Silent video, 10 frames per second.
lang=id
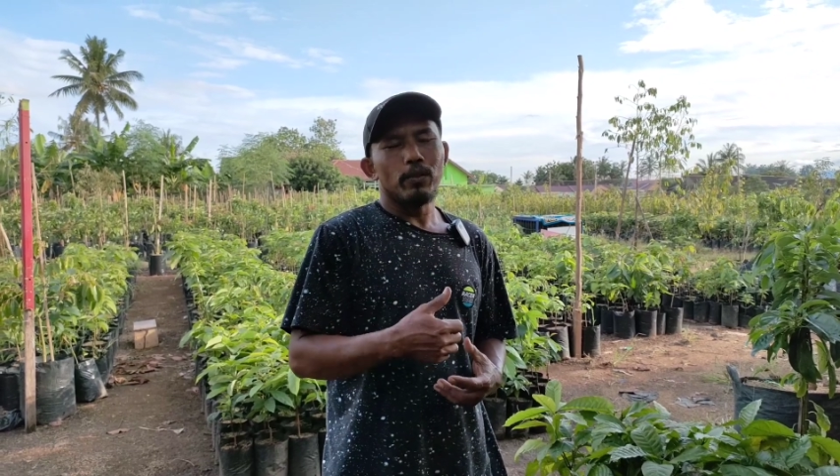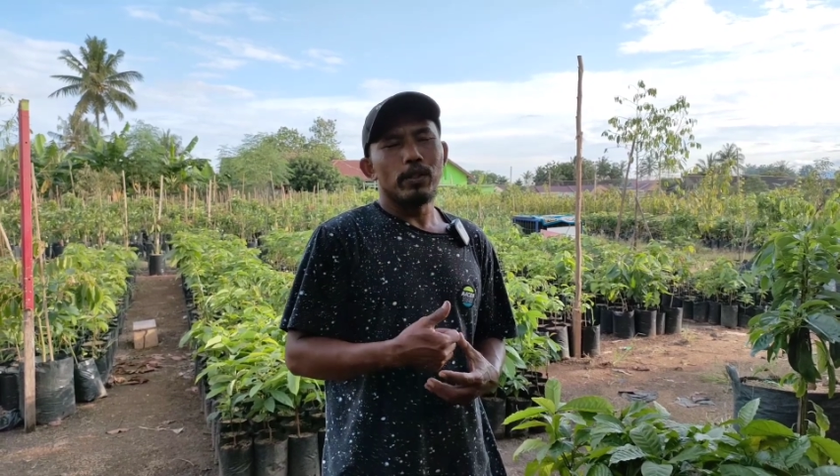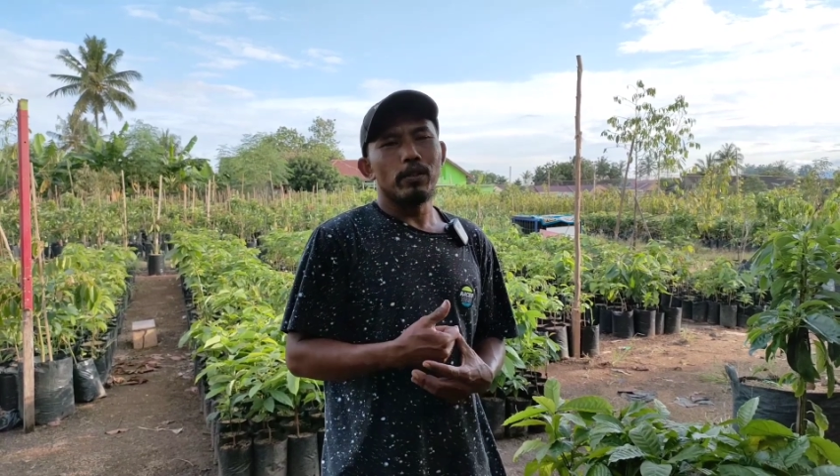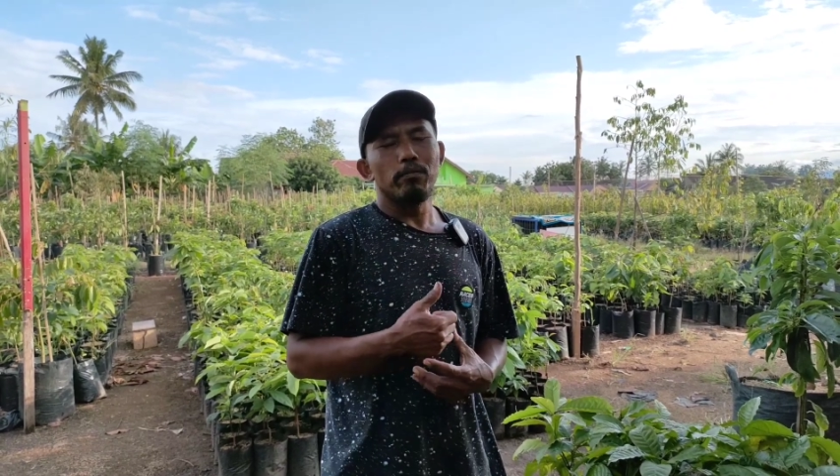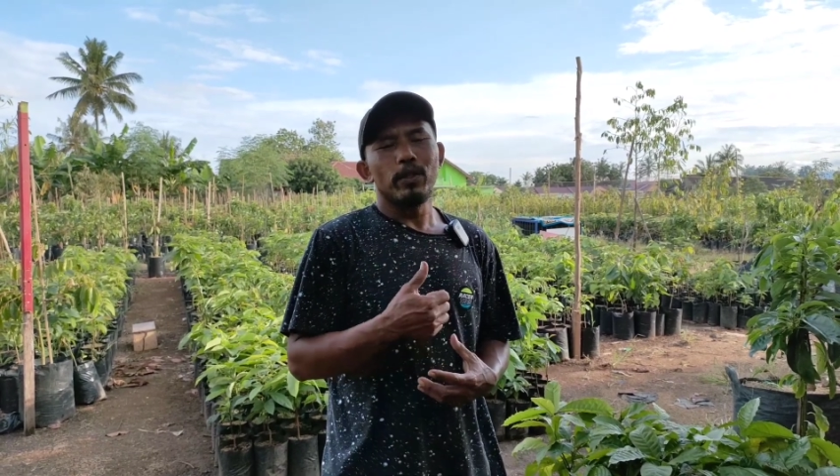
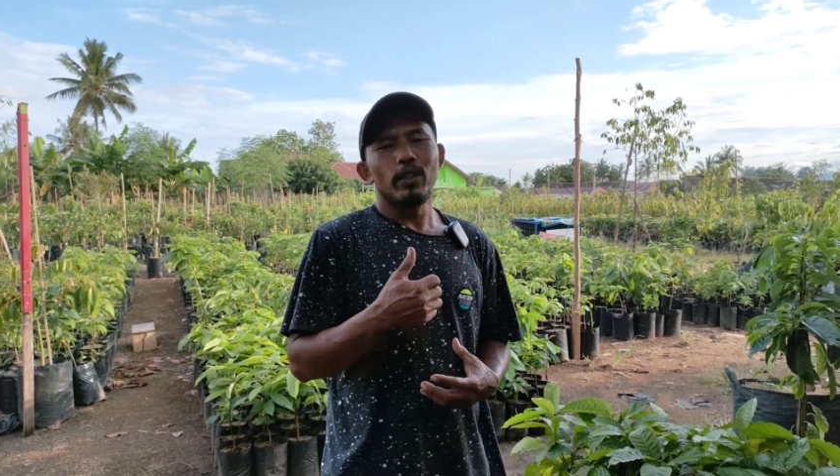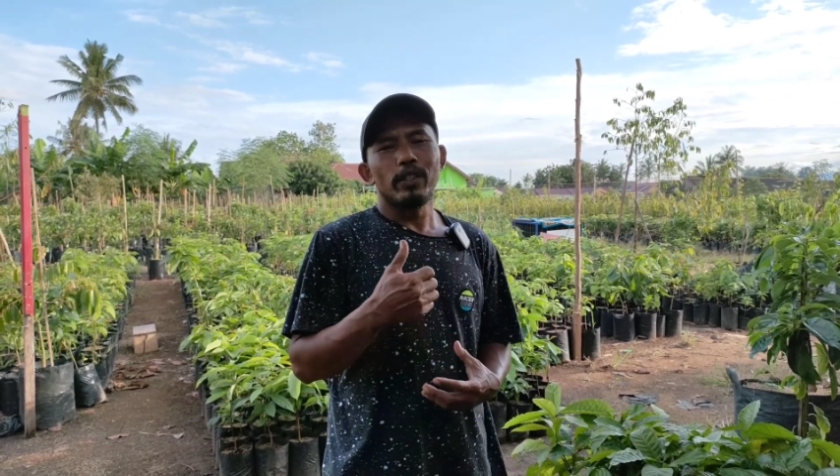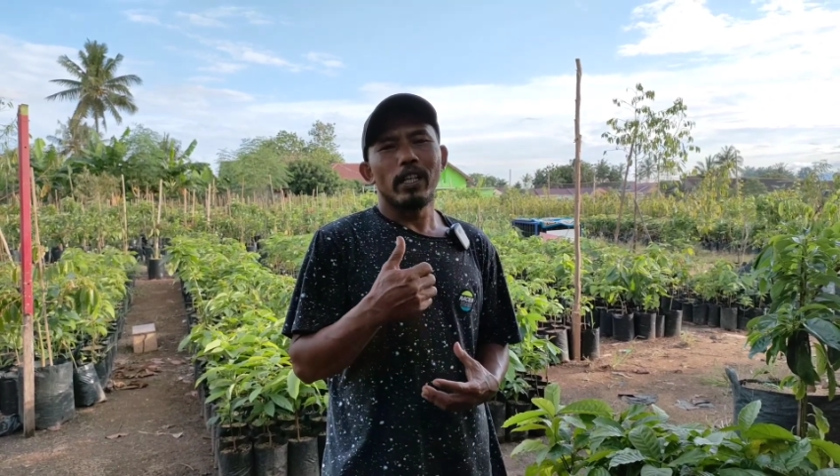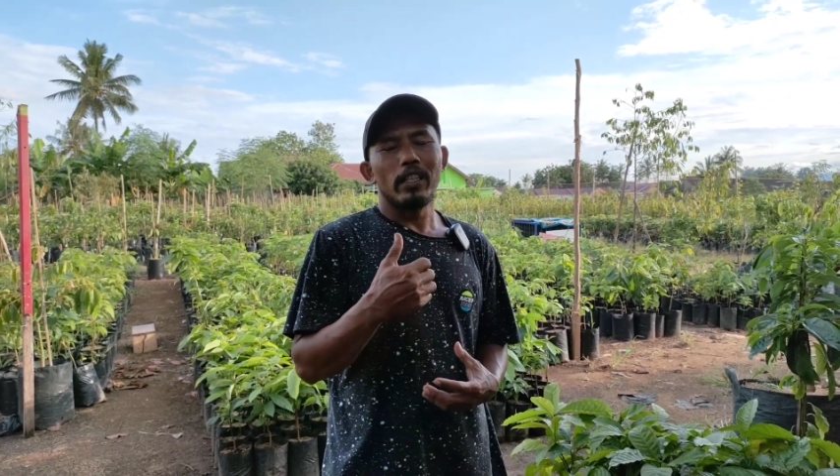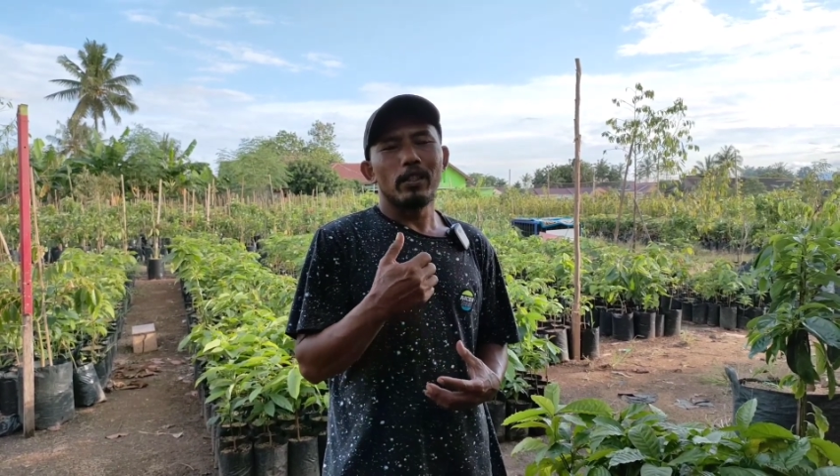ikutin video
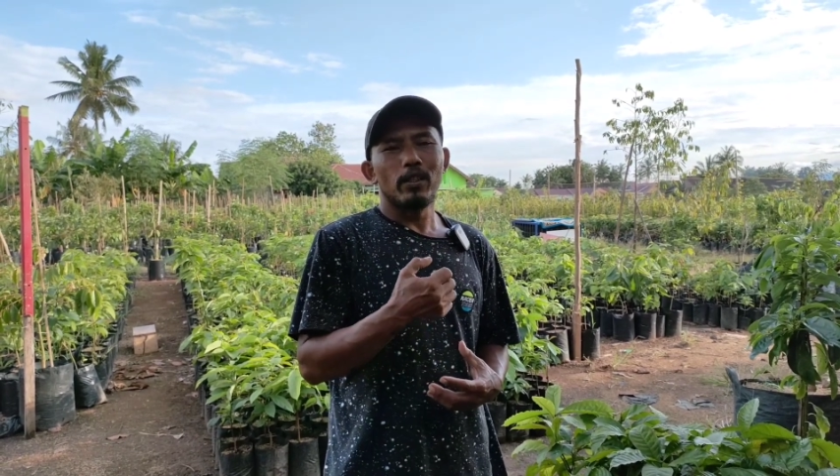saya